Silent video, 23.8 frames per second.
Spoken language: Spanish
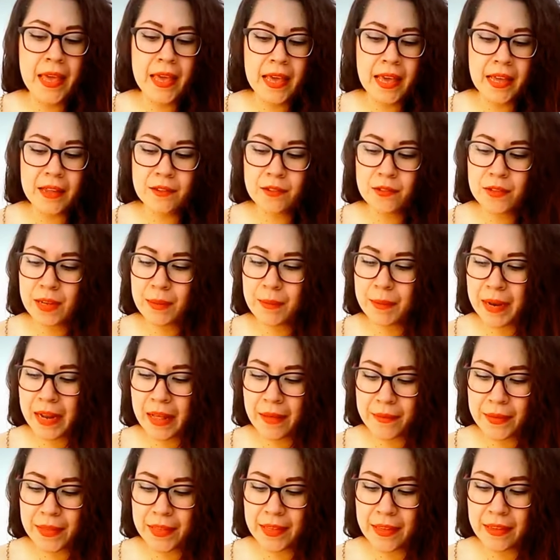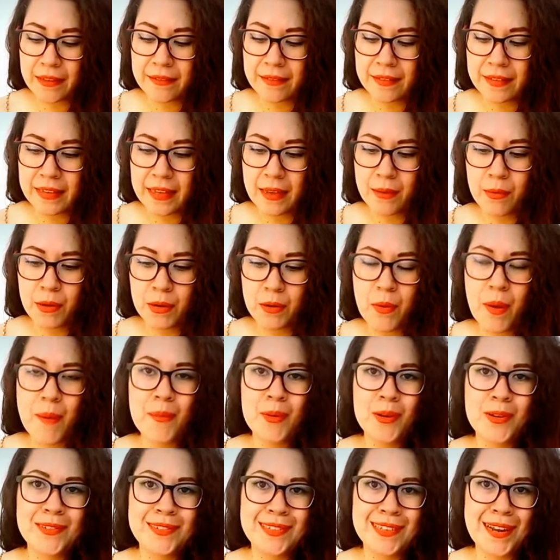es una maravilla. Así que bueno,
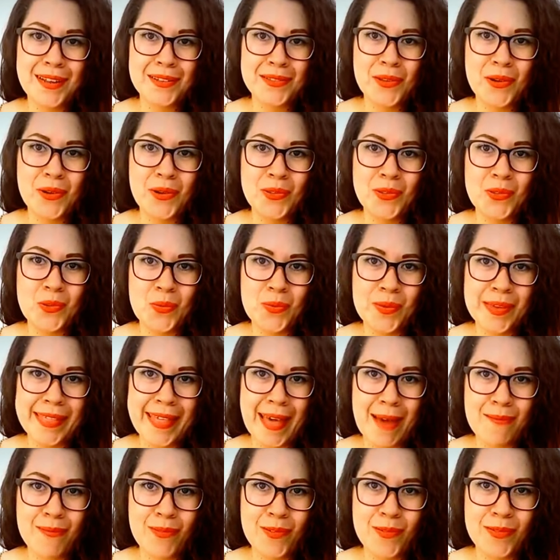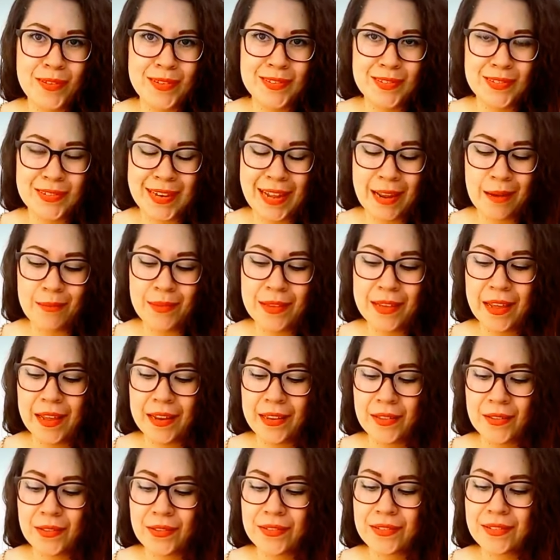vámonos directo con tu vida profesional, mi
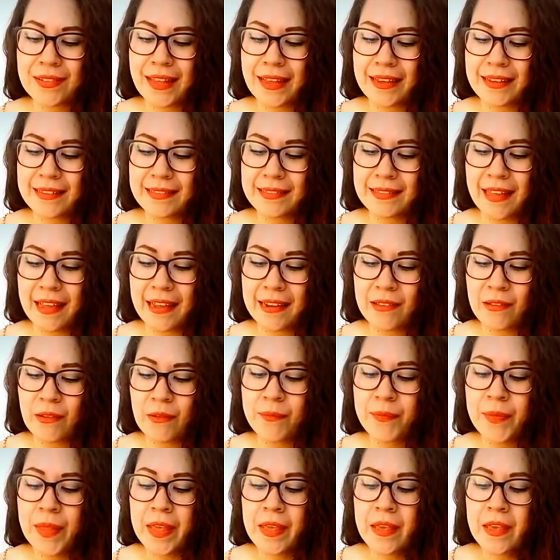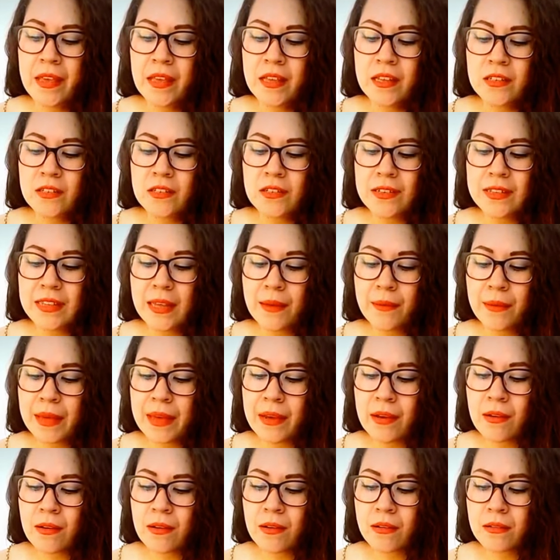querido Sagitario. Yo te
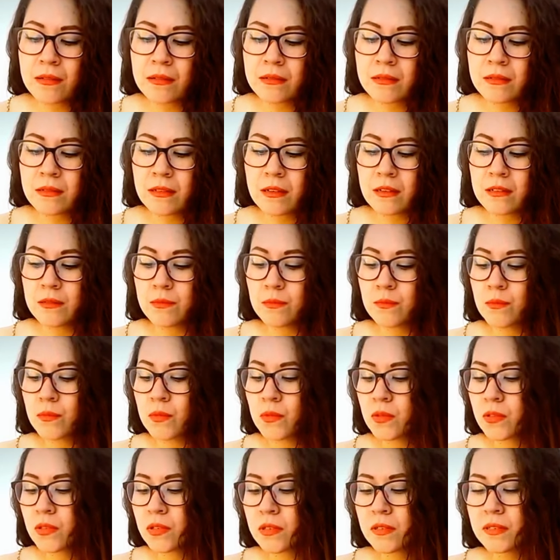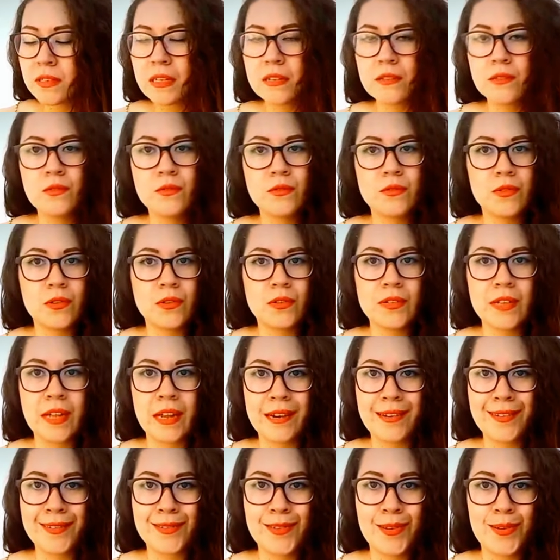veo con muchos asuntos a
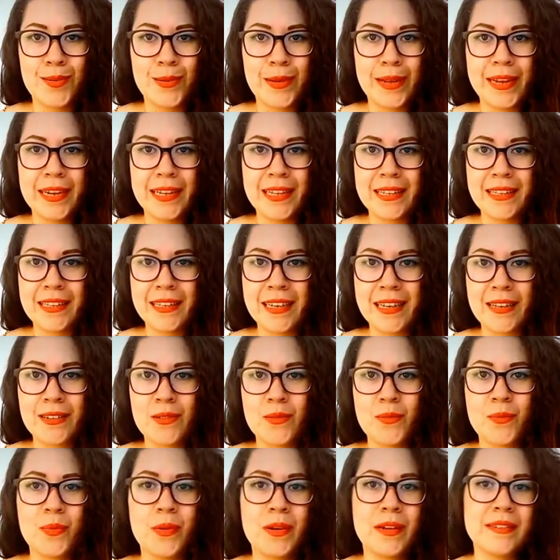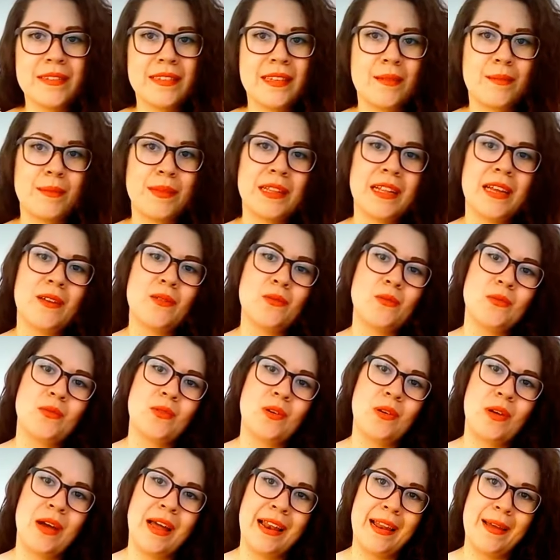resolver y que no puedes terminar
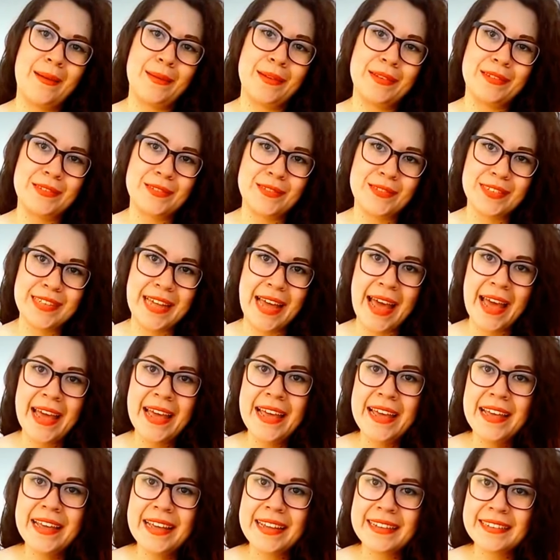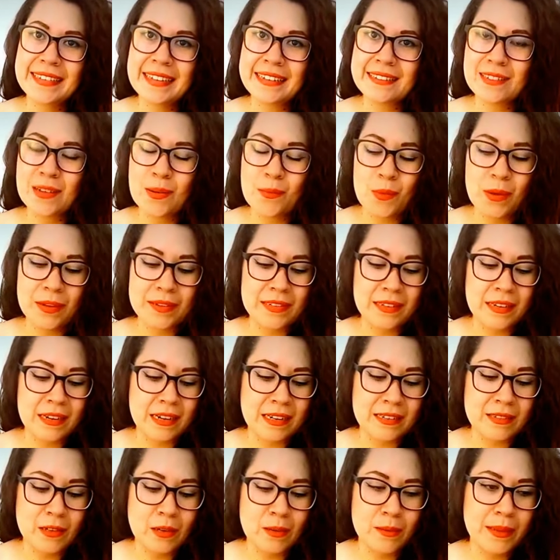uno a la vez. O sea, estás como
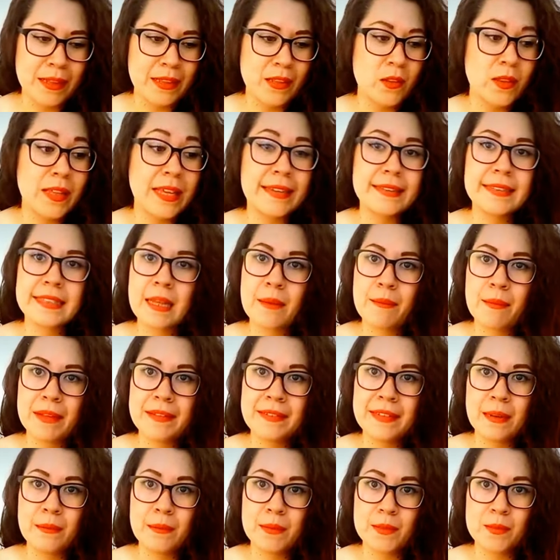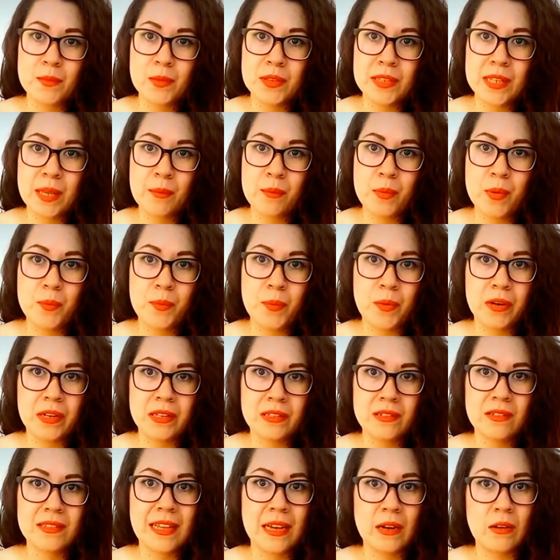resolviendo 10 temas al mismo tiempo y por
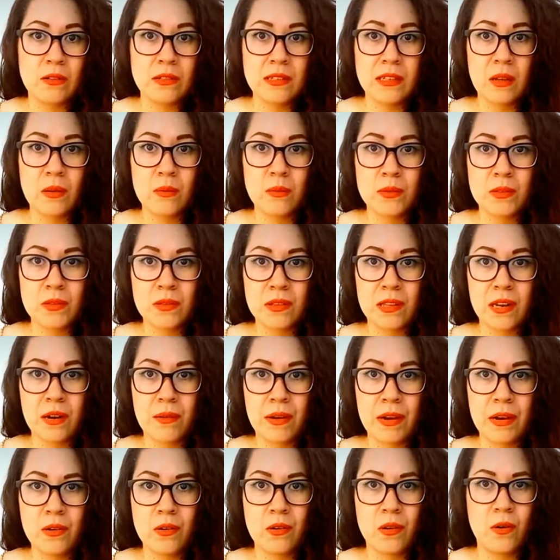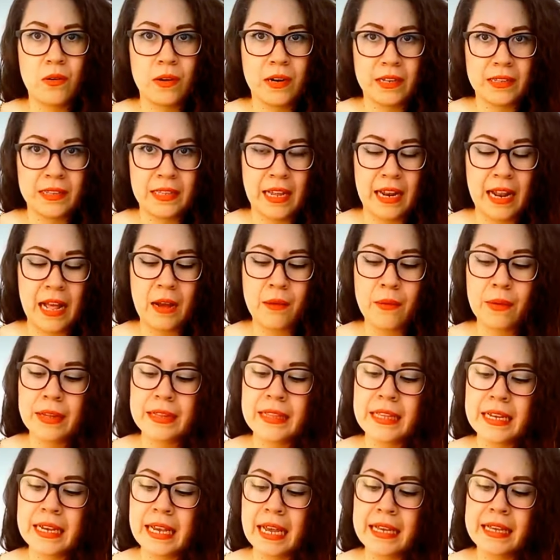eso te ha costado mucho trabajo concretar.
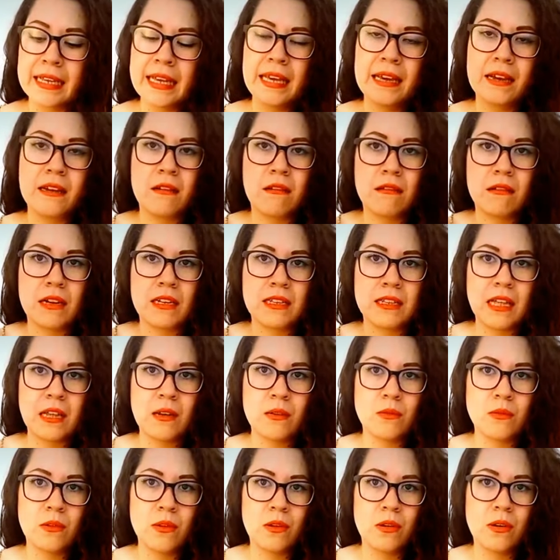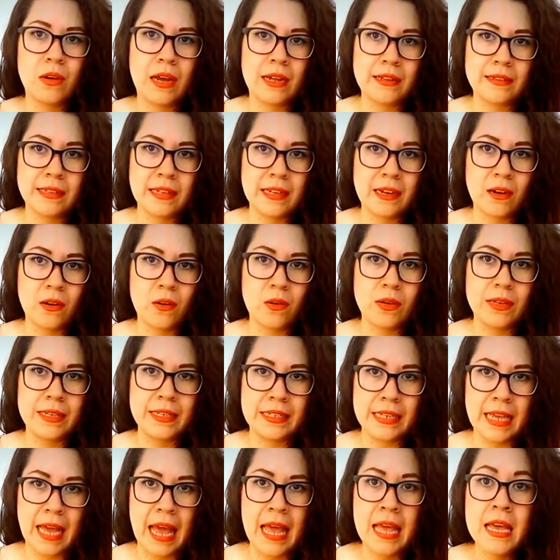Acuérdate que hay que concretar uno, hacerlo
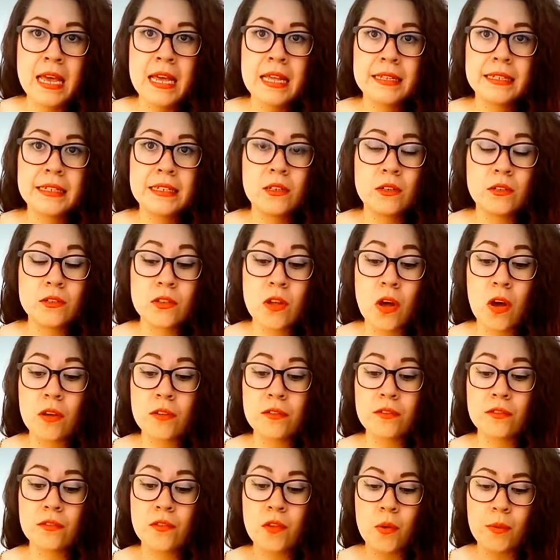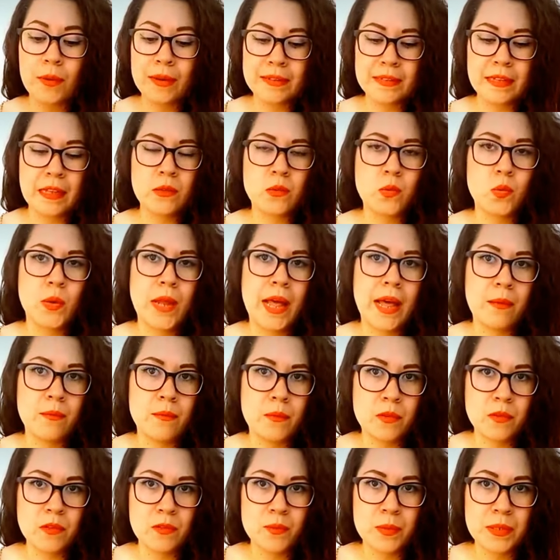y ya. Si nos
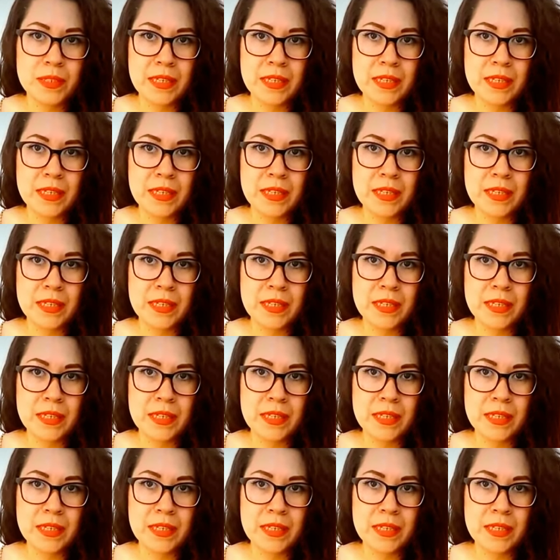sobresaturamos, pues